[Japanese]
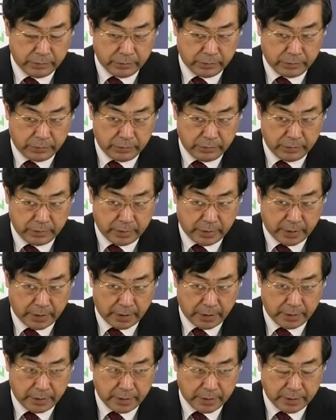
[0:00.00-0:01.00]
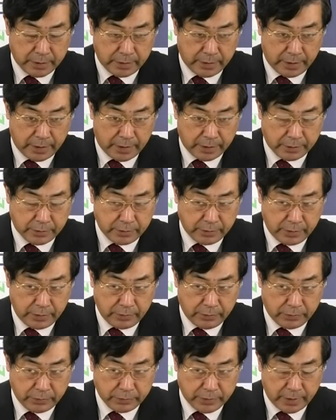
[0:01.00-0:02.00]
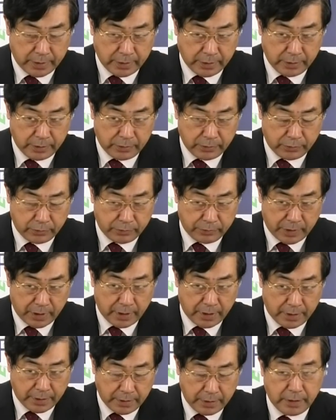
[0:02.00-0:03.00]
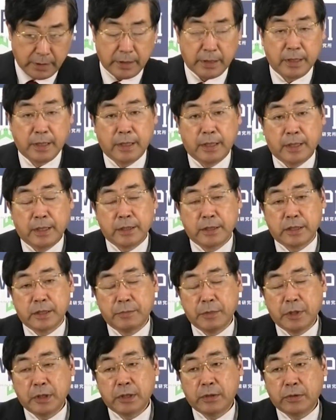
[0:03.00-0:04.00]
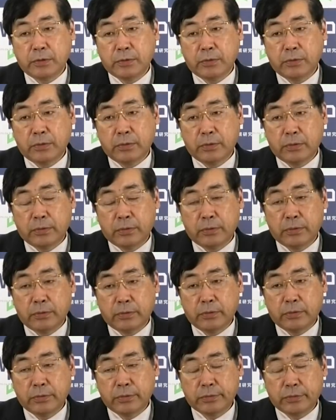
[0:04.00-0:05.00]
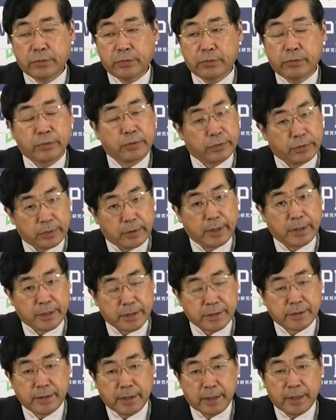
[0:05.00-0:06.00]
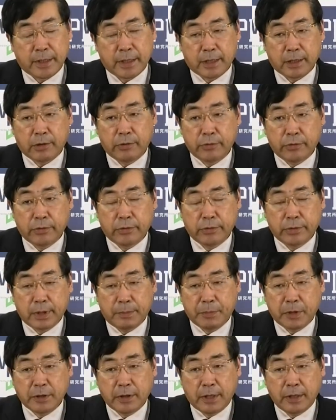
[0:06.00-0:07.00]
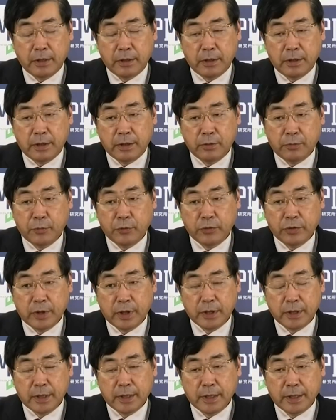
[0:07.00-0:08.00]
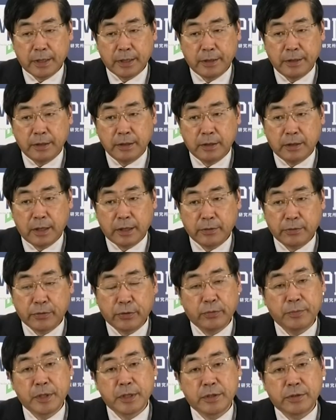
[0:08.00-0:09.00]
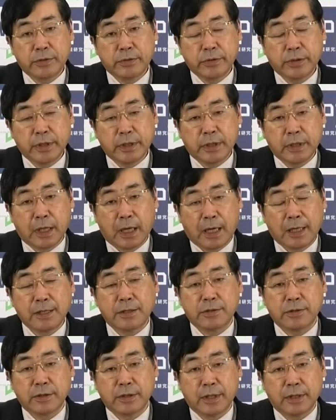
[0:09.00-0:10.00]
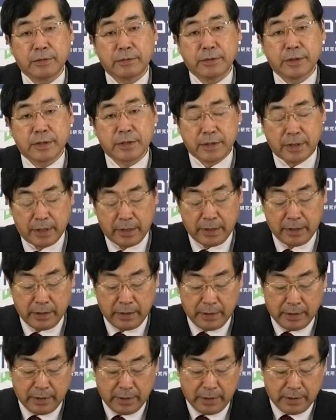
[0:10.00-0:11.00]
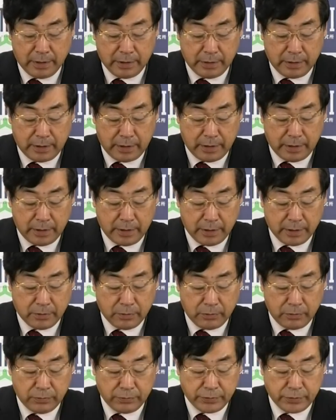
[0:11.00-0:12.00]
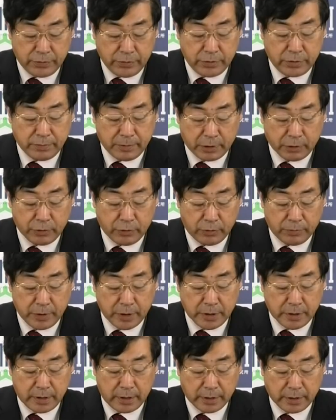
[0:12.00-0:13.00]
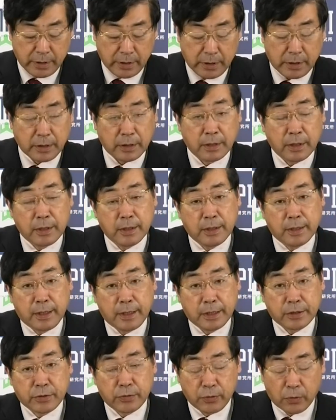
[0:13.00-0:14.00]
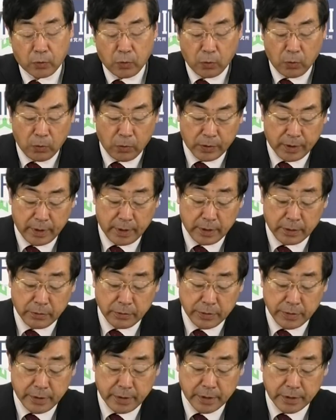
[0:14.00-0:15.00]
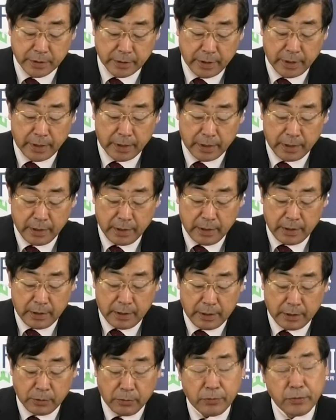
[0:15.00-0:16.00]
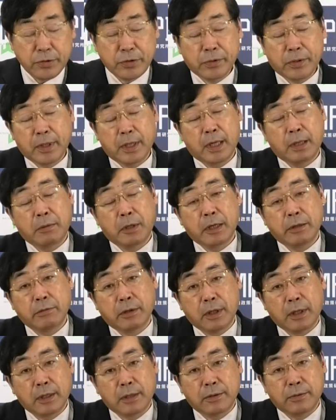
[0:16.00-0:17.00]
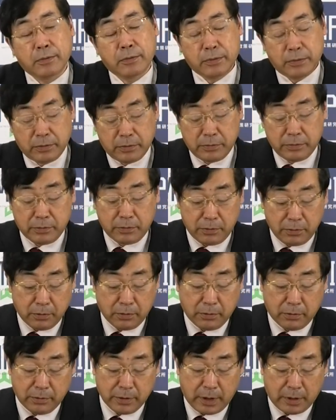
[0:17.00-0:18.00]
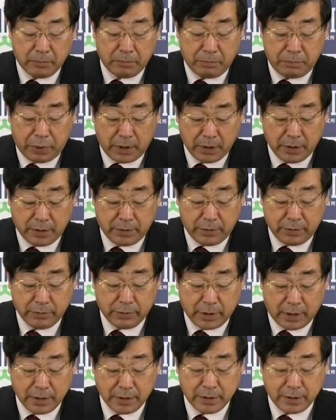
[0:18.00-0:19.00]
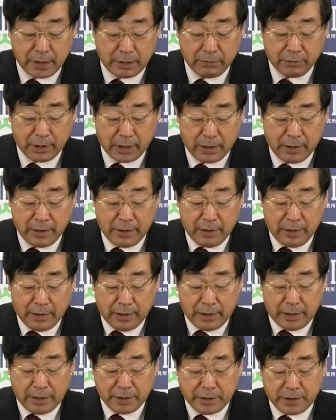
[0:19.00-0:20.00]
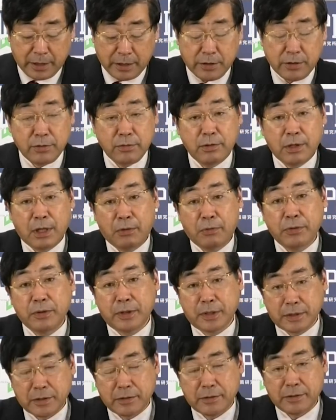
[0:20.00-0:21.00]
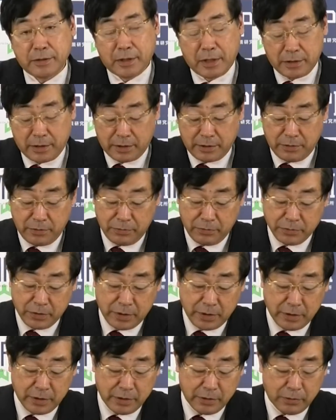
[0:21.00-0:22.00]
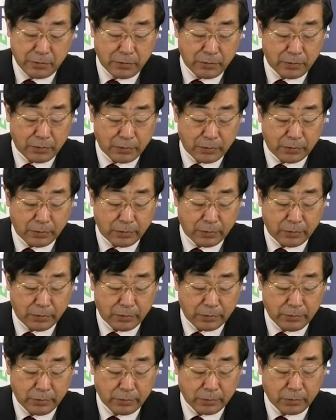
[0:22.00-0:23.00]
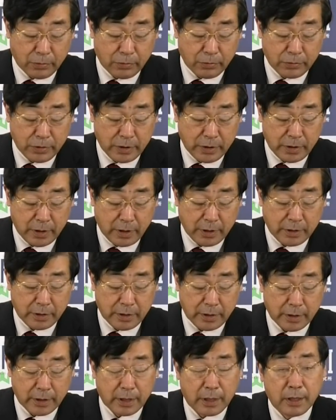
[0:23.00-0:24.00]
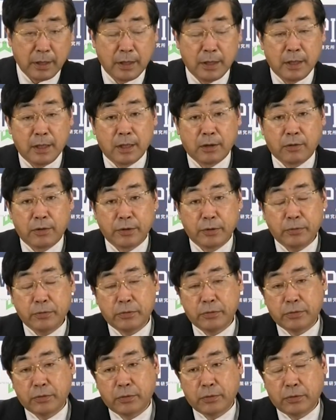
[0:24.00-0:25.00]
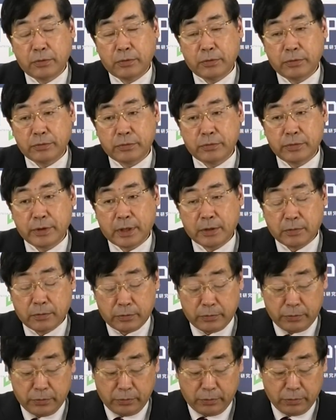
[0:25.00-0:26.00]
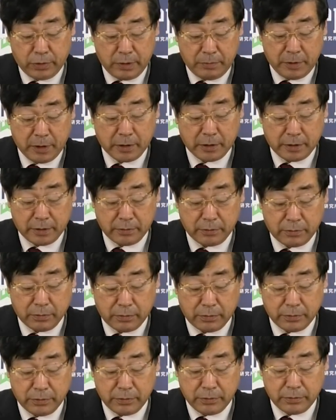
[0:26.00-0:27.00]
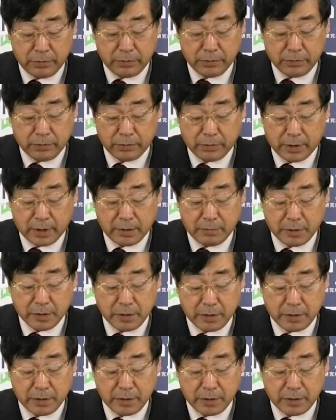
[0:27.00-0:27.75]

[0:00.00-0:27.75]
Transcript: の、今回ですね、次の選挙を前に、自民党等でですね、この、やっぱり年齢の問題で引退を表明する議員が相次いでいるんですね。で、この不出馬を表明した議員、えその後継としてですね、えどういう人が選ばれるかというと、やっぱりっていう感じなのが、え世襲が多いんです。で、世襲の新人候補の公認内定が、これ与党と野党両方で目立っているということがありま